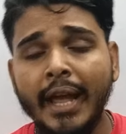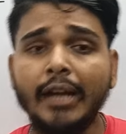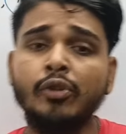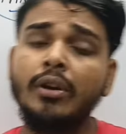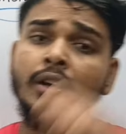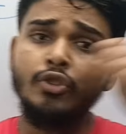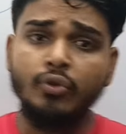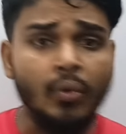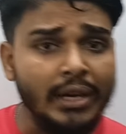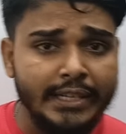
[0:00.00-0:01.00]
একজন
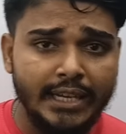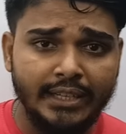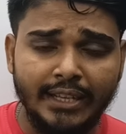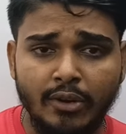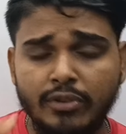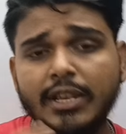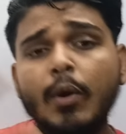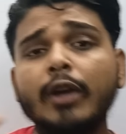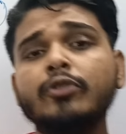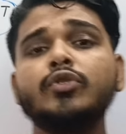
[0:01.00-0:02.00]
স্কুল টিচারকে দেখো
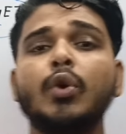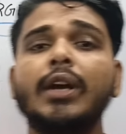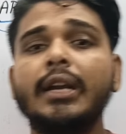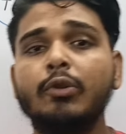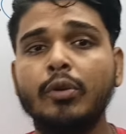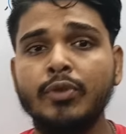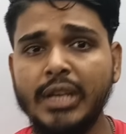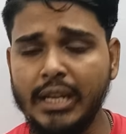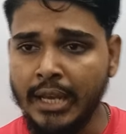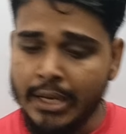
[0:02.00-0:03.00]
সেও একজন সরকারি
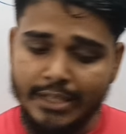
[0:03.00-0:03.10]
কর্মচারী